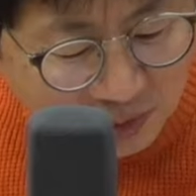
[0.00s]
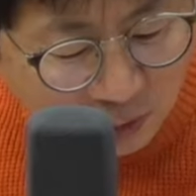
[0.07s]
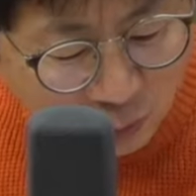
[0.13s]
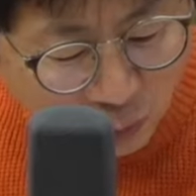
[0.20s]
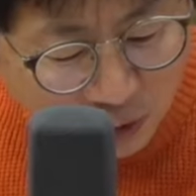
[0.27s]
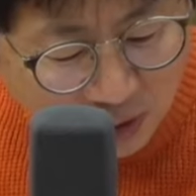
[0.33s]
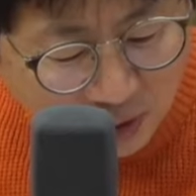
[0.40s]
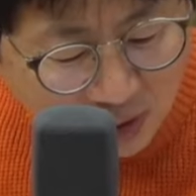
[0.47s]
이제
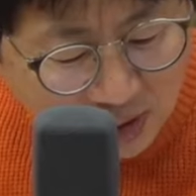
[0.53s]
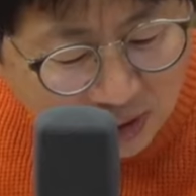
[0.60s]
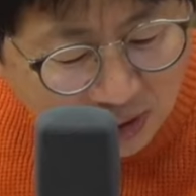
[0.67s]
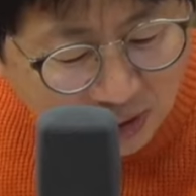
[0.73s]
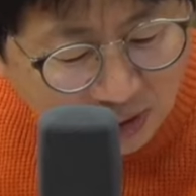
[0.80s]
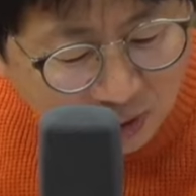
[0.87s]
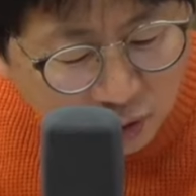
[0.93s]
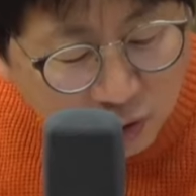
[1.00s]

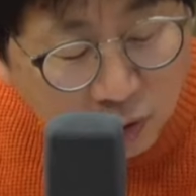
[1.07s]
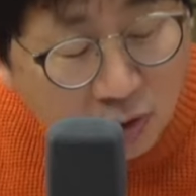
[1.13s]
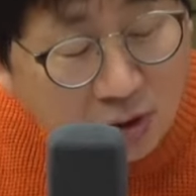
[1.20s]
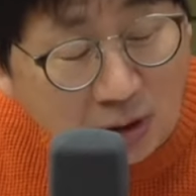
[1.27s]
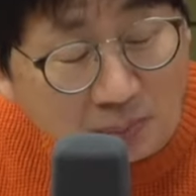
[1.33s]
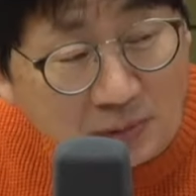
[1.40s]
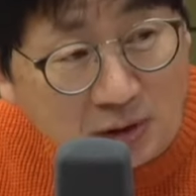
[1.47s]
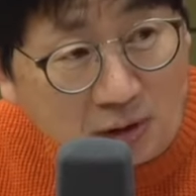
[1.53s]
소년지가 최초의
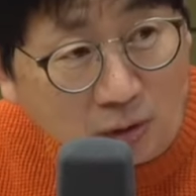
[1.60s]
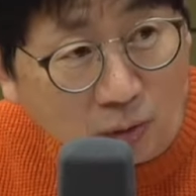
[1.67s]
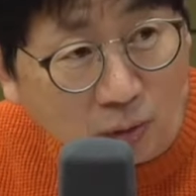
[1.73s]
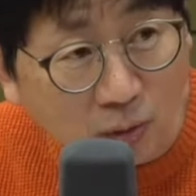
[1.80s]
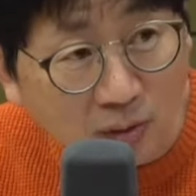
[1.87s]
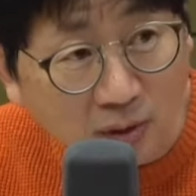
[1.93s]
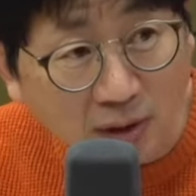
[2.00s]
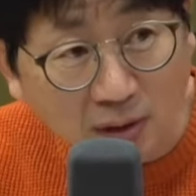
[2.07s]

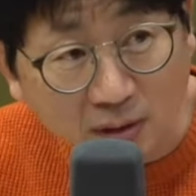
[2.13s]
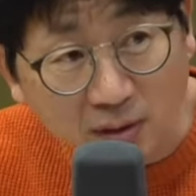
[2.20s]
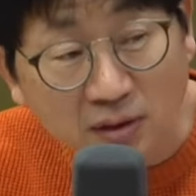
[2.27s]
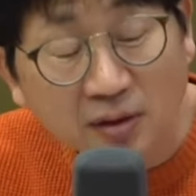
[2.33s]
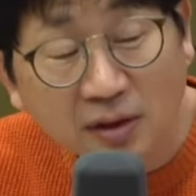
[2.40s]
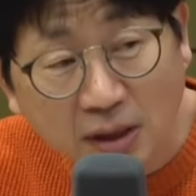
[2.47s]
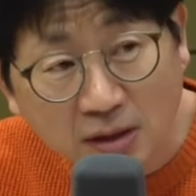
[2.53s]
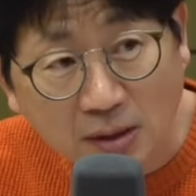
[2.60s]
잡지로 그러니까
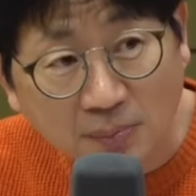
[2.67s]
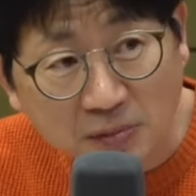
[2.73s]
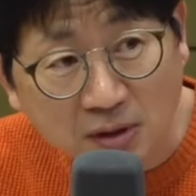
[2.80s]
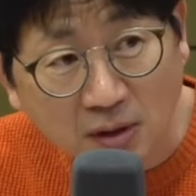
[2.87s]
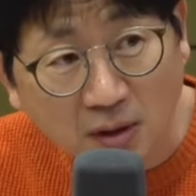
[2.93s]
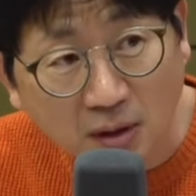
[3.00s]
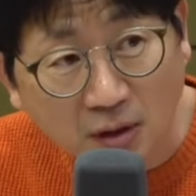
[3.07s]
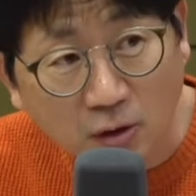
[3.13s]
근대
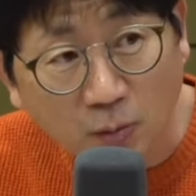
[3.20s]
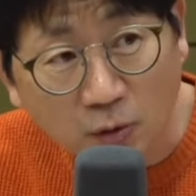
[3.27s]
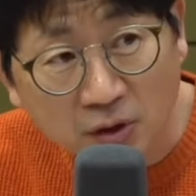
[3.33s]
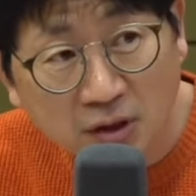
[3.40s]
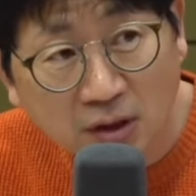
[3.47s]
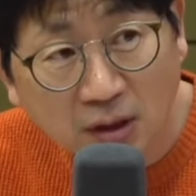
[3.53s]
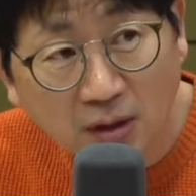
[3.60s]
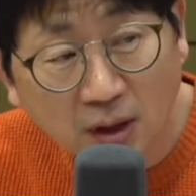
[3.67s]
잡지의 개념으로
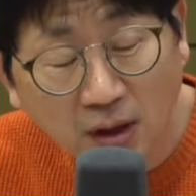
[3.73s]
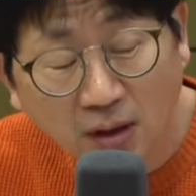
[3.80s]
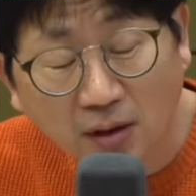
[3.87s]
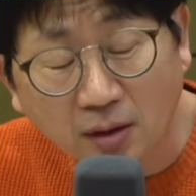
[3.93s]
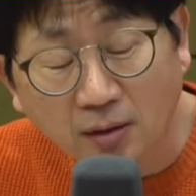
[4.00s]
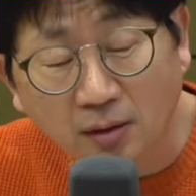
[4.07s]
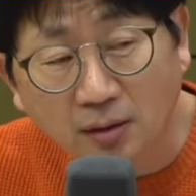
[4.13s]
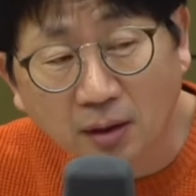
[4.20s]
시작을 하게
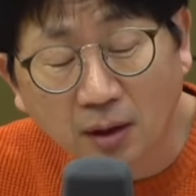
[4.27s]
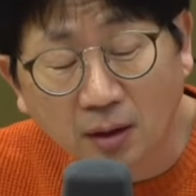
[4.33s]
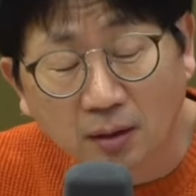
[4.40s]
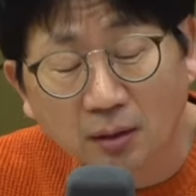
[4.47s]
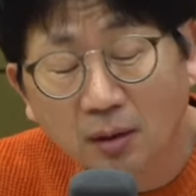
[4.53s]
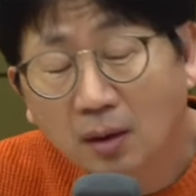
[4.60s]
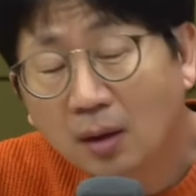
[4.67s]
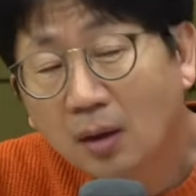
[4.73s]
됐는데
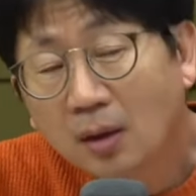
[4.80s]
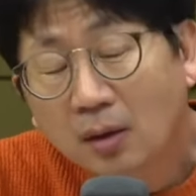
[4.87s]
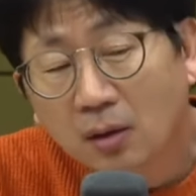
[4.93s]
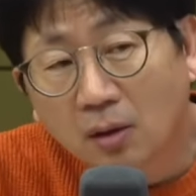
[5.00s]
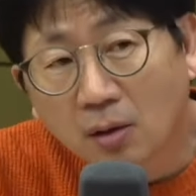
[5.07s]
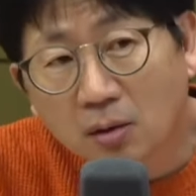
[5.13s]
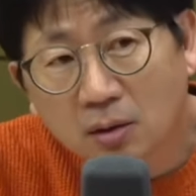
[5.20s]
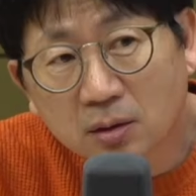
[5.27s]
음.
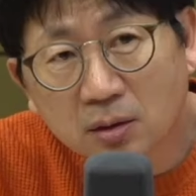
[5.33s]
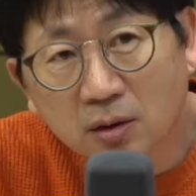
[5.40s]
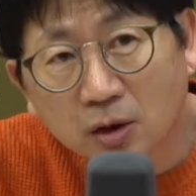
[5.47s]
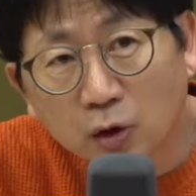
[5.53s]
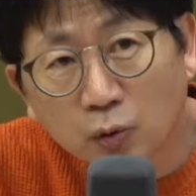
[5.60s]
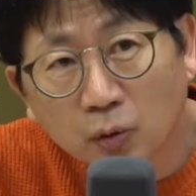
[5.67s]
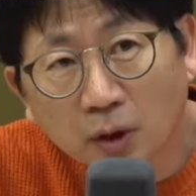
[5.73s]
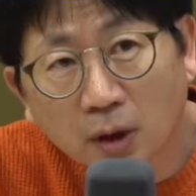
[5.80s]
어, 그
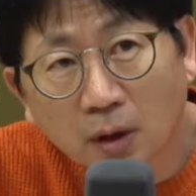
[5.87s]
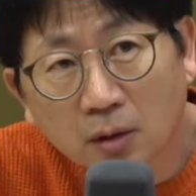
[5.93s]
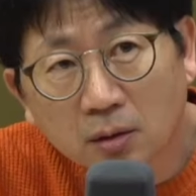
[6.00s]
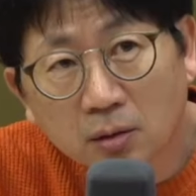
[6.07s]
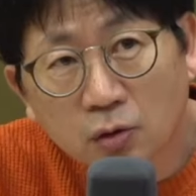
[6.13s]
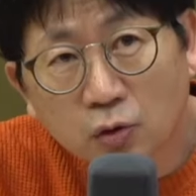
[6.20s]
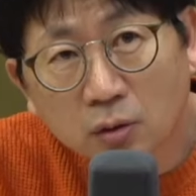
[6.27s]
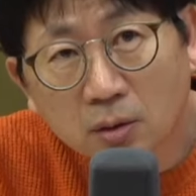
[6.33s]
이후에
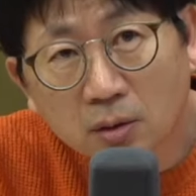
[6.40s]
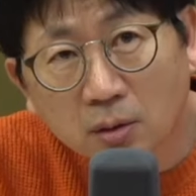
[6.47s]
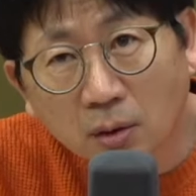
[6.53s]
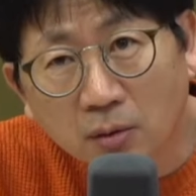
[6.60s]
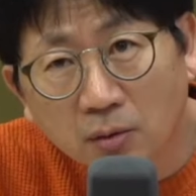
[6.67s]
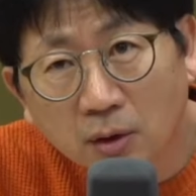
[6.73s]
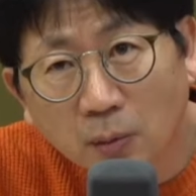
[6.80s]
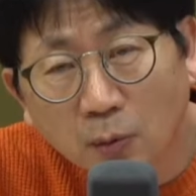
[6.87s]

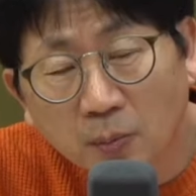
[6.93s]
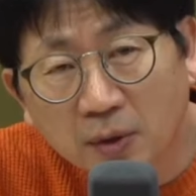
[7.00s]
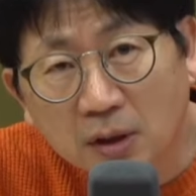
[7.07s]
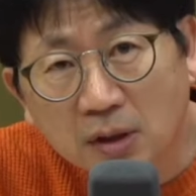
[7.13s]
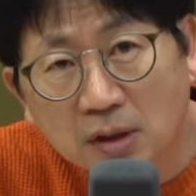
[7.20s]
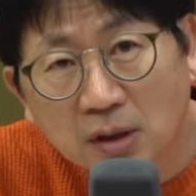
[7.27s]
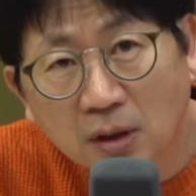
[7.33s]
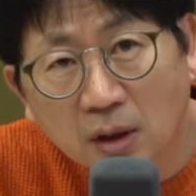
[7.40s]
어떻게 보면
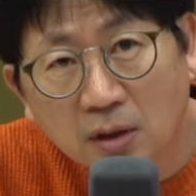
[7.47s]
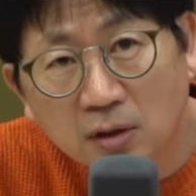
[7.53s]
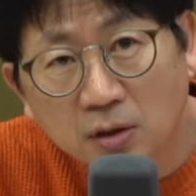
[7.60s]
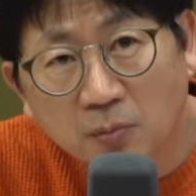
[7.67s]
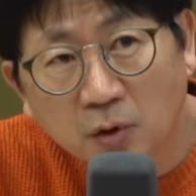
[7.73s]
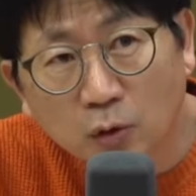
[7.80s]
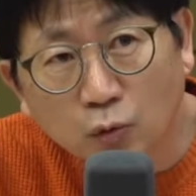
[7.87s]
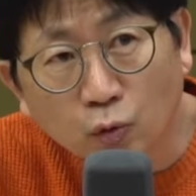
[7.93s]
일제
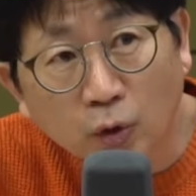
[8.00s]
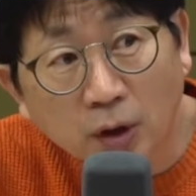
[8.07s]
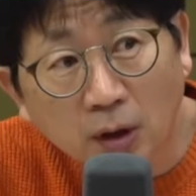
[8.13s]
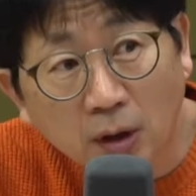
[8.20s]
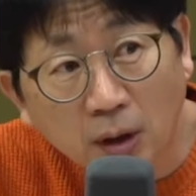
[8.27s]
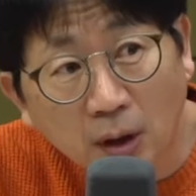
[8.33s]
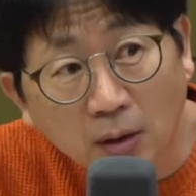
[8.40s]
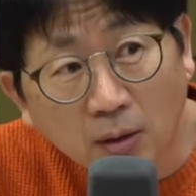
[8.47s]
강점기
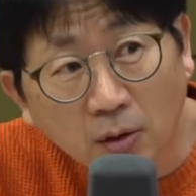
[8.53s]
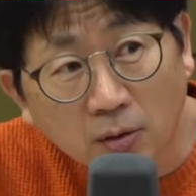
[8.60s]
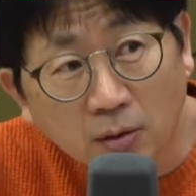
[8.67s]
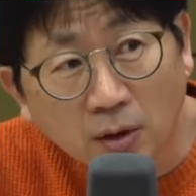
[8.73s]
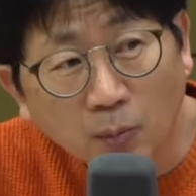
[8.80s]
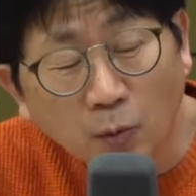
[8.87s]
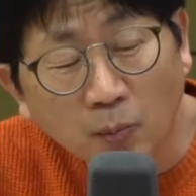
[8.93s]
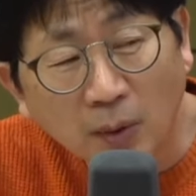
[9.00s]
우리의
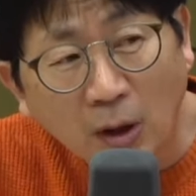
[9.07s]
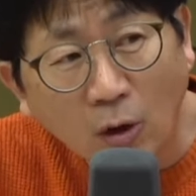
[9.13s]
어떻게 보면